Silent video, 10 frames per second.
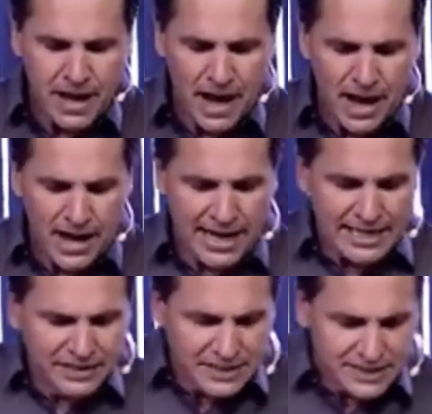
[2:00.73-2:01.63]
A gente não
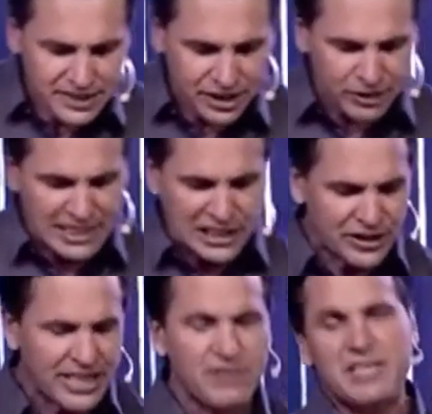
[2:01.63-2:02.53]
precisa olhar
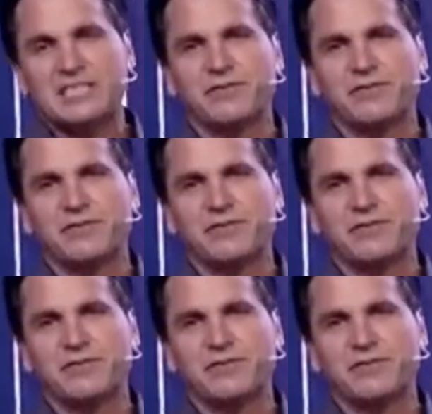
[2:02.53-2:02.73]
mais do